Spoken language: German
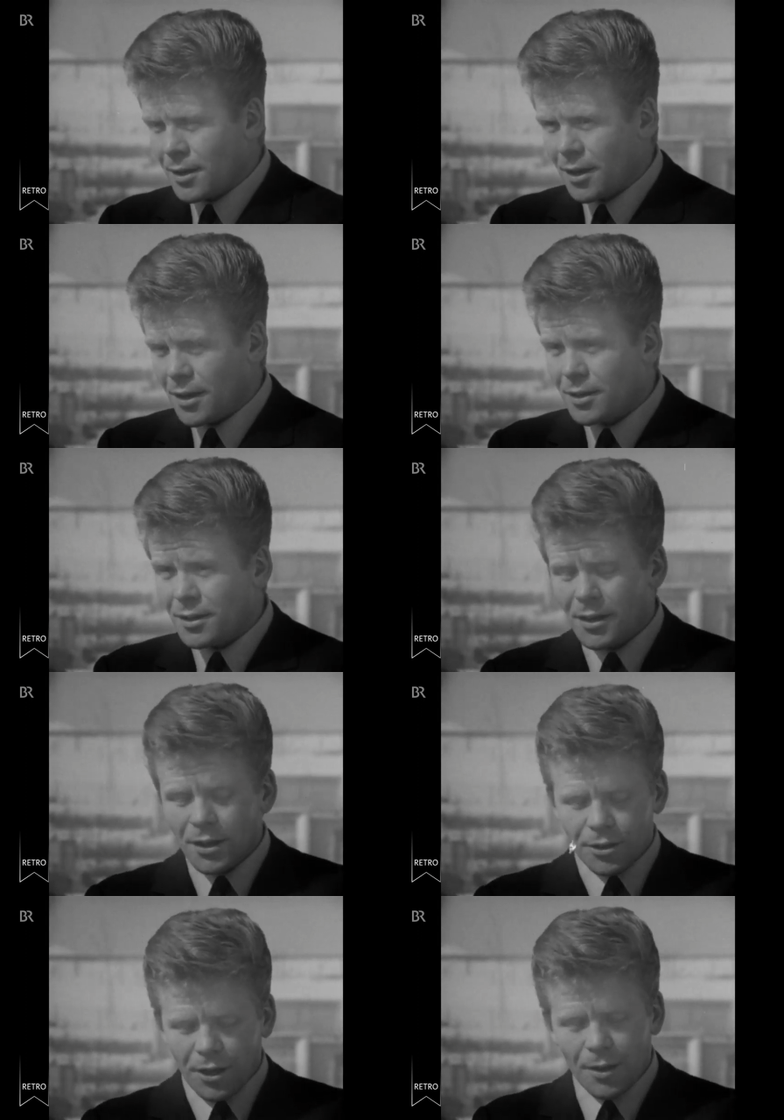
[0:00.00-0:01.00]
Ja,
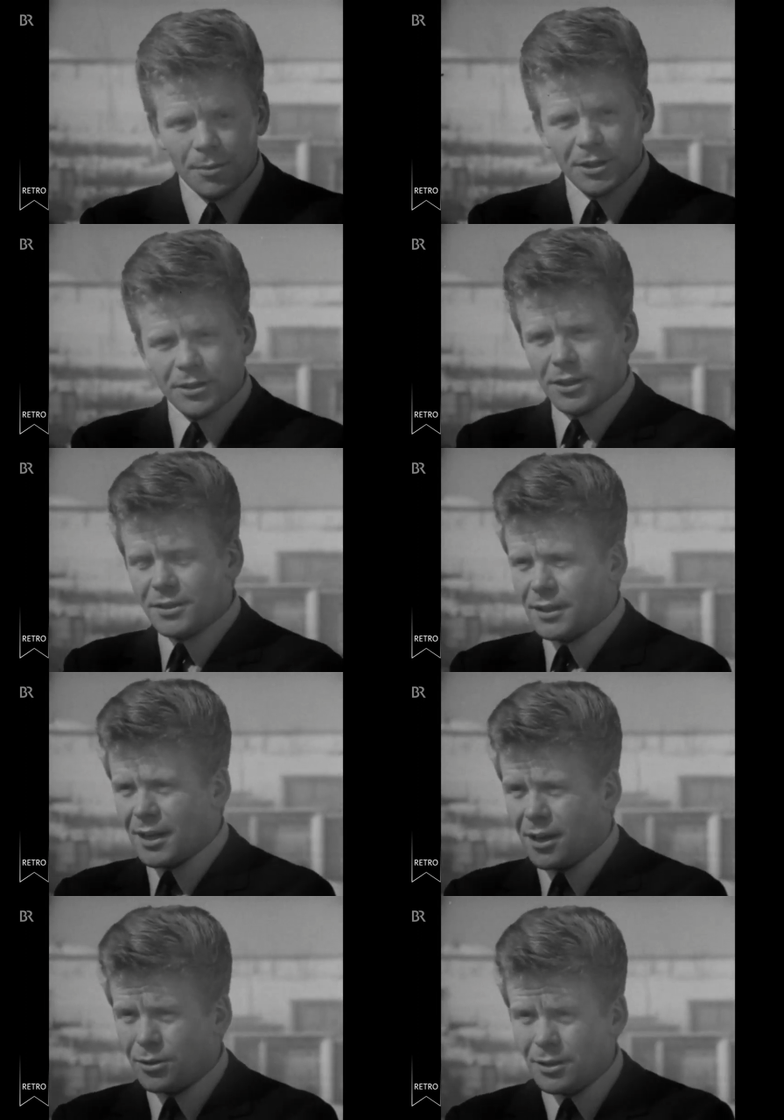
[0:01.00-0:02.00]
da, hab, da ist eine
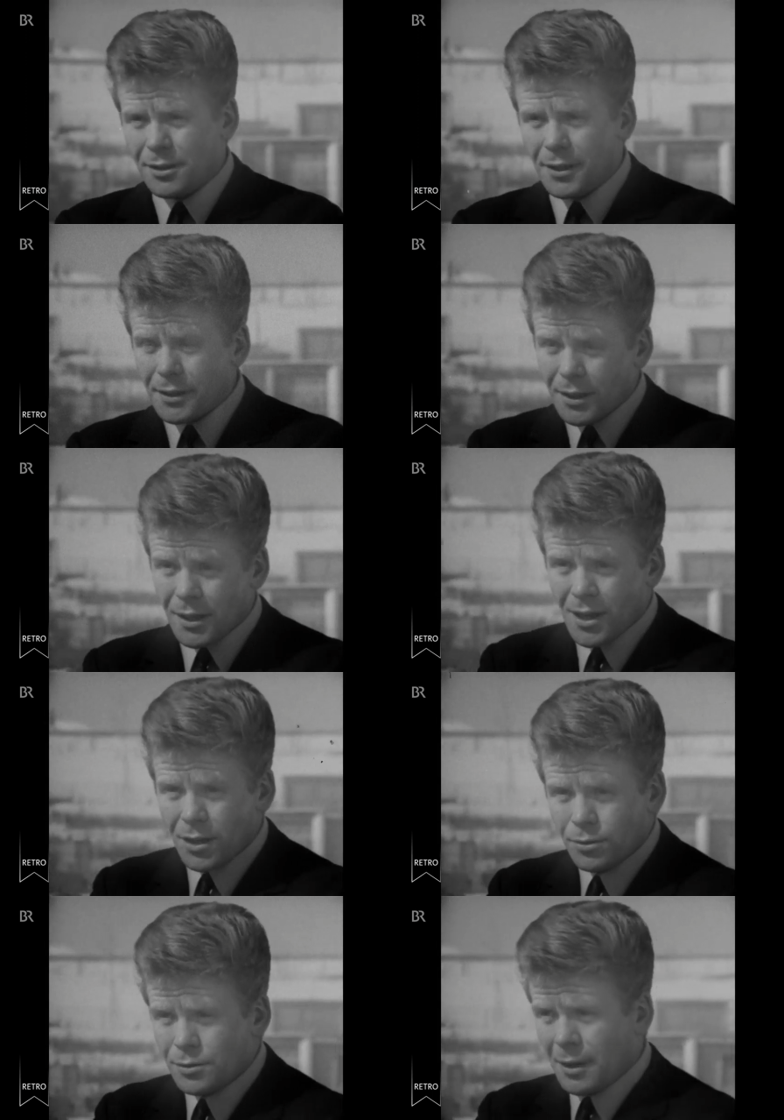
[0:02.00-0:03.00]
Klausel drin.
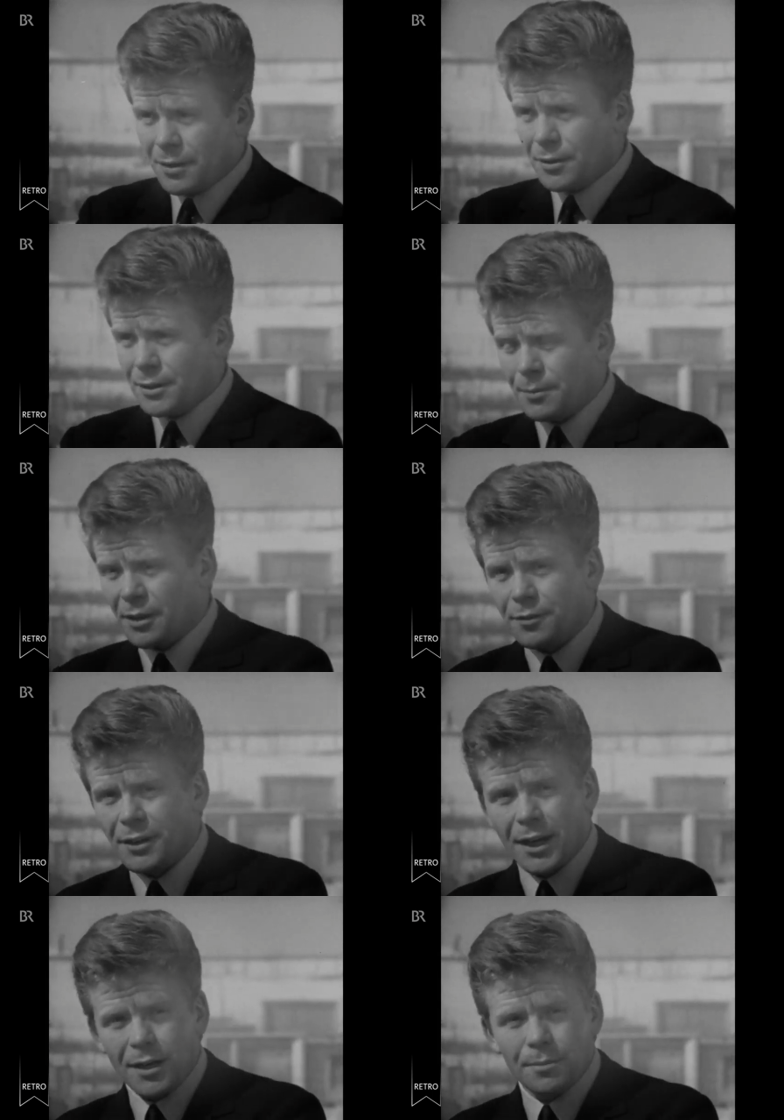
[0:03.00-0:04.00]
Und zwar, wenn mein
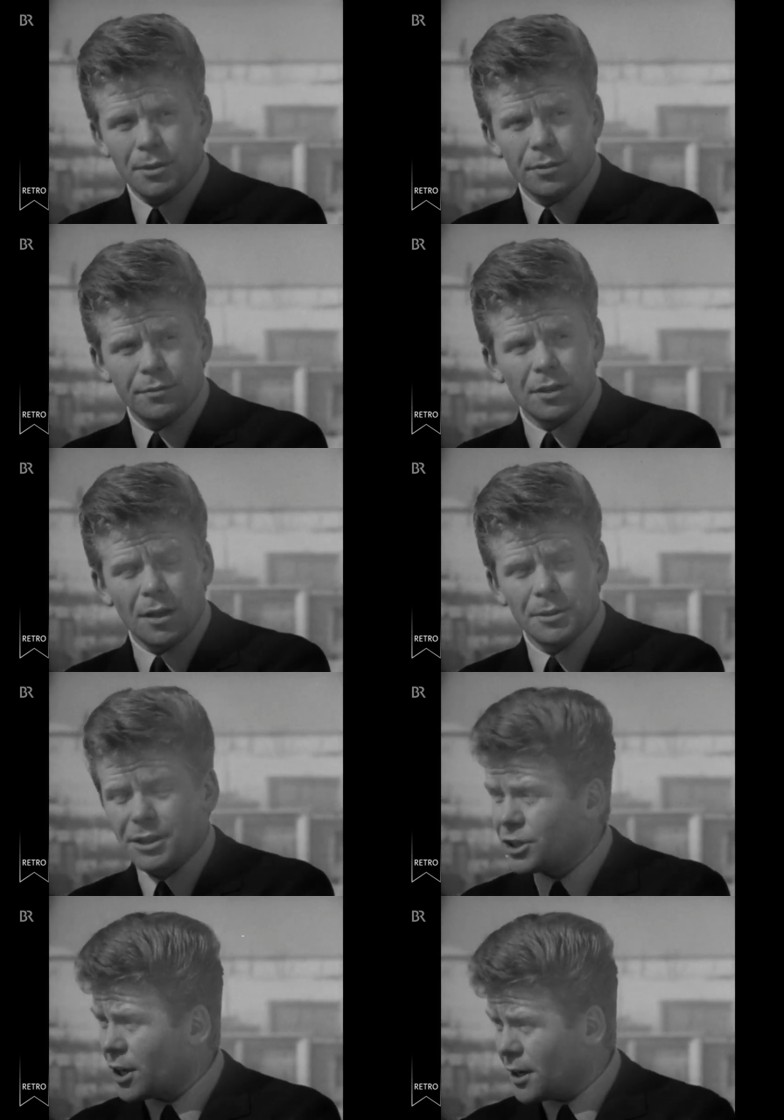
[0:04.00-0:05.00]
Vertrag abläuft, dann habe ich
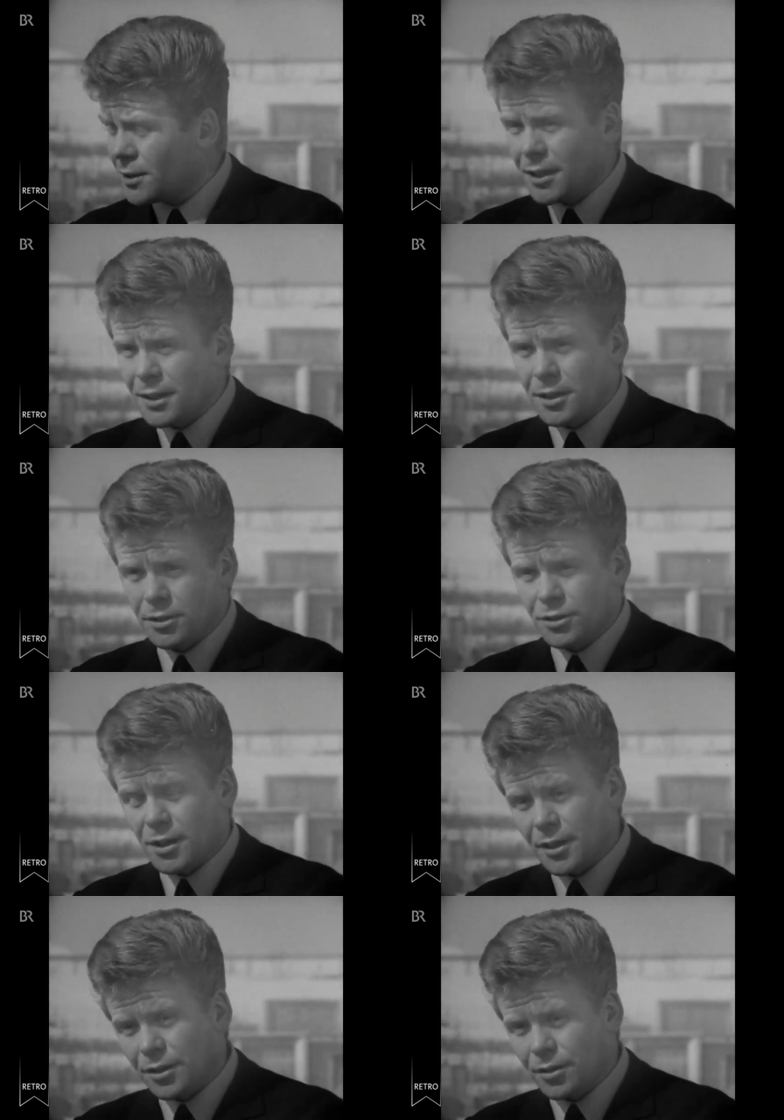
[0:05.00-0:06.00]
die Chance, dass ich
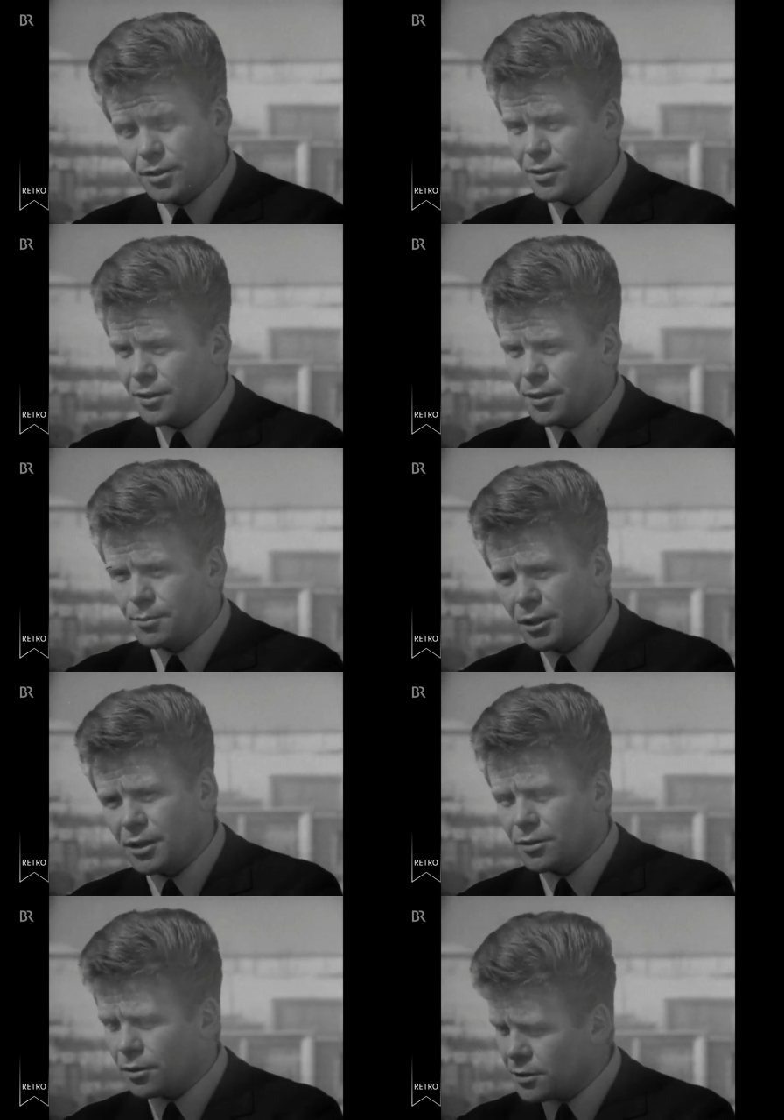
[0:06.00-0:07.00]
sage, ich, ich möchte
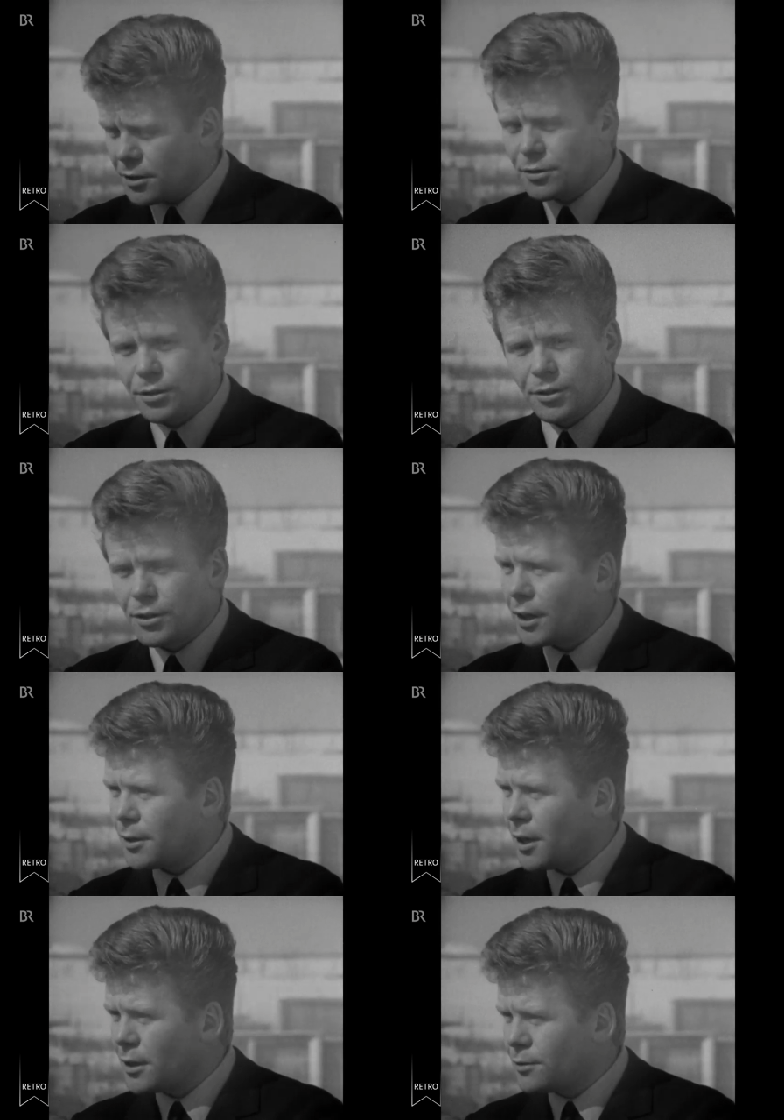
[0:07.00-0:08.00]
nach Deutschland zurück, ich
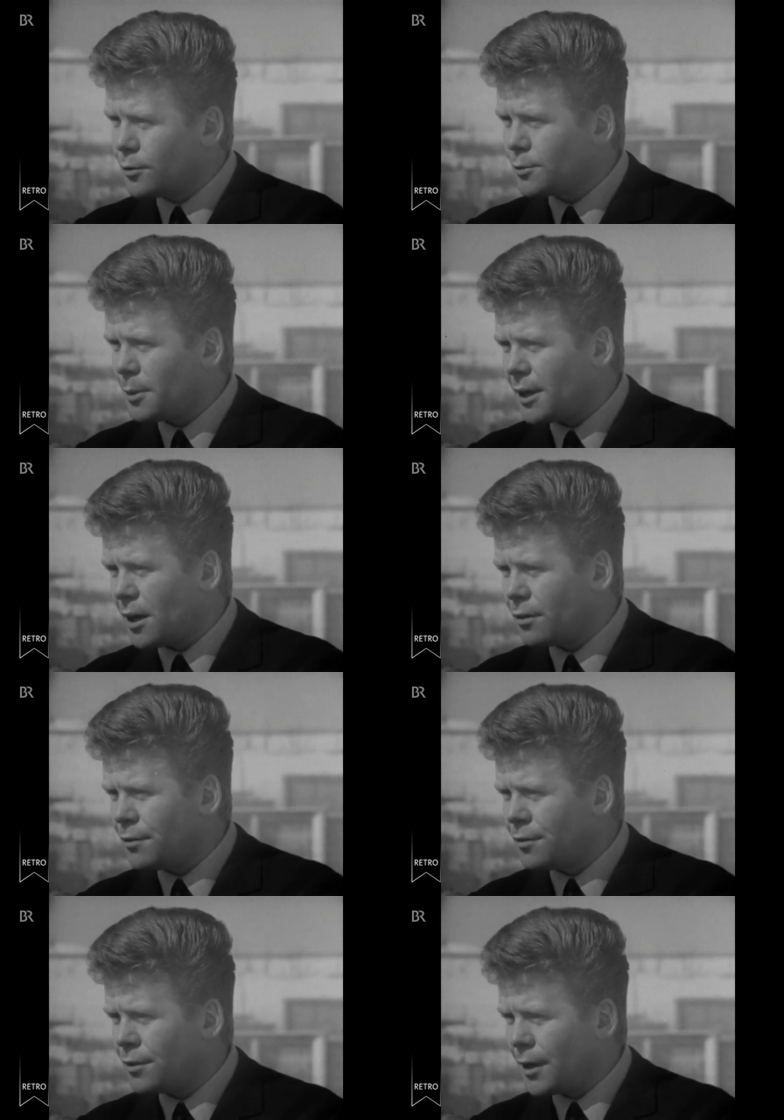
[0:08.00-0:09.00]
höre zu Fußballen auf.
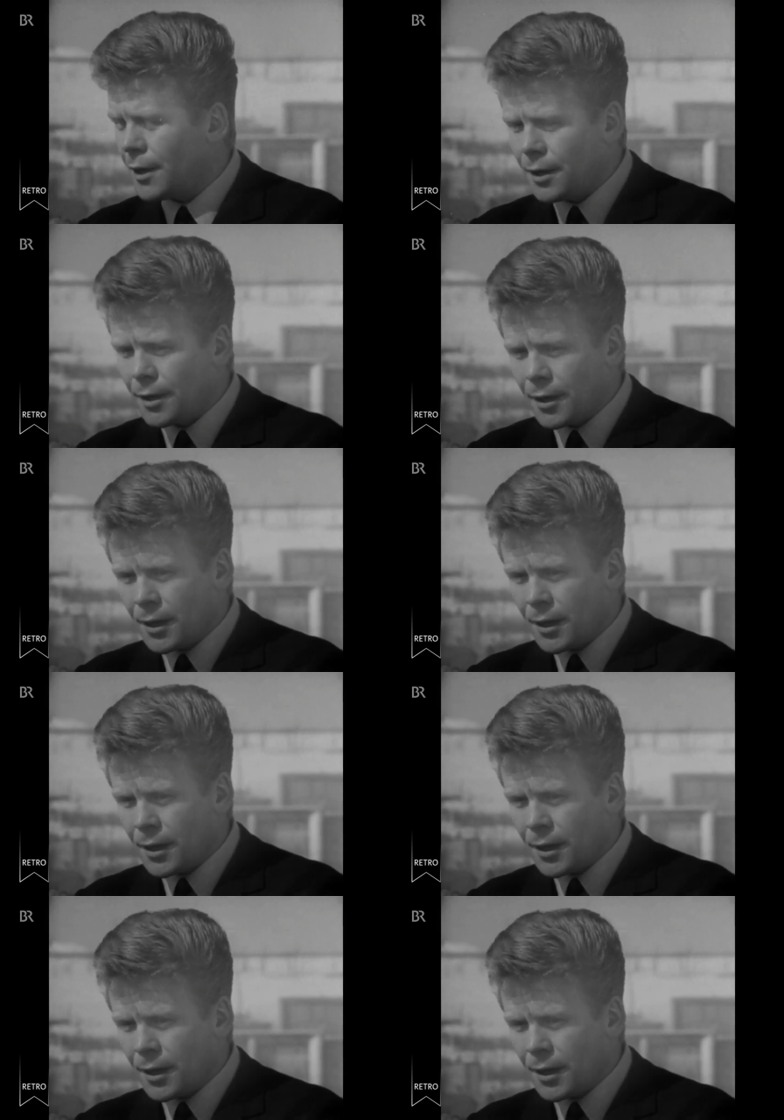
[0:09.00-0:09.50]
Ja.